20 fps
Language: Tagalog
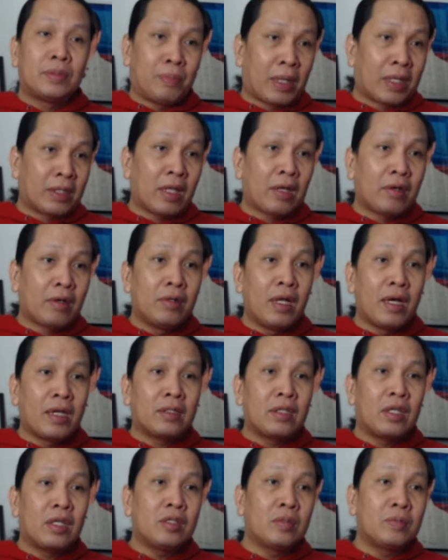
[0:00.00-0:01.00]
particular
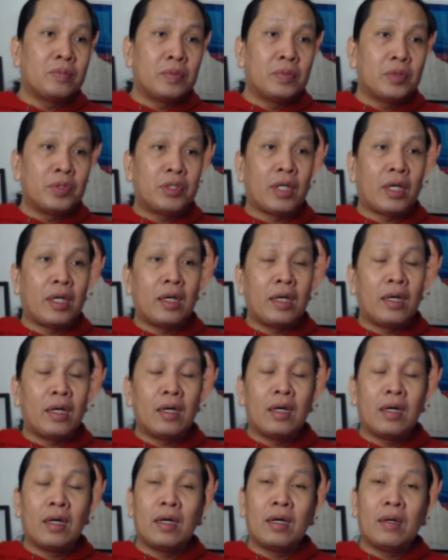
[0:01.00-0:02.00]
dito po sa
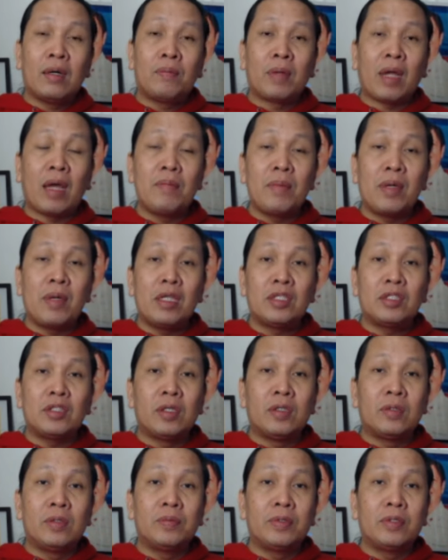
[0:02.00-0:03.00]
Prime
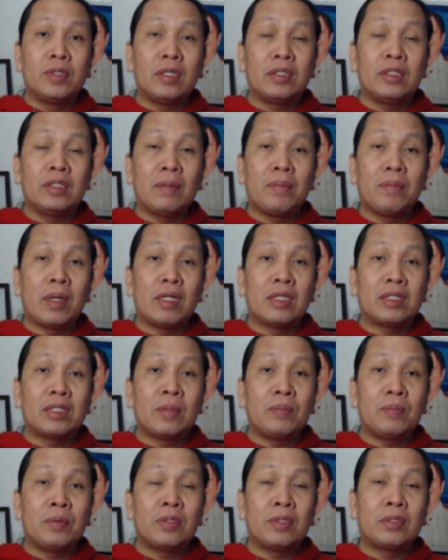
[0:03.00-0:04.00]
Minister po ng Japan na
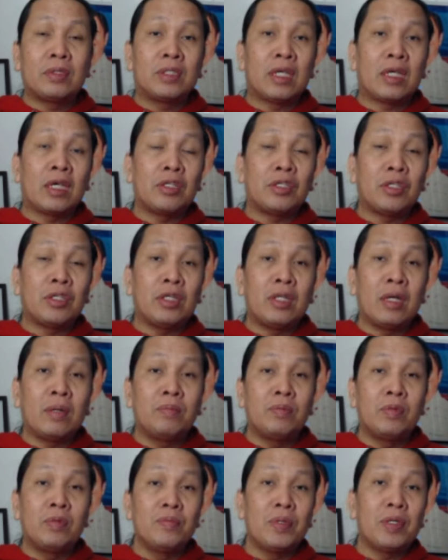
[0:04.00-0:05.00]
si, si Kishida
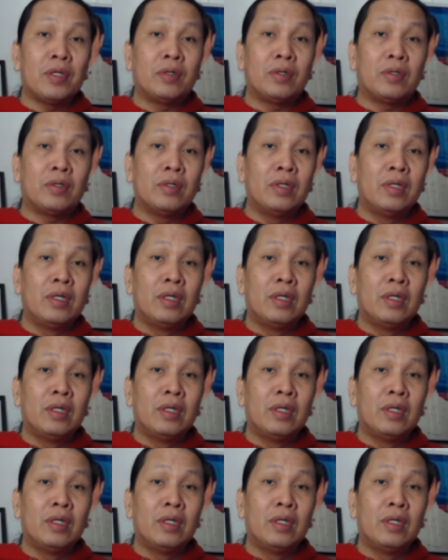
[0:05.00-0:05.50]
Fumio,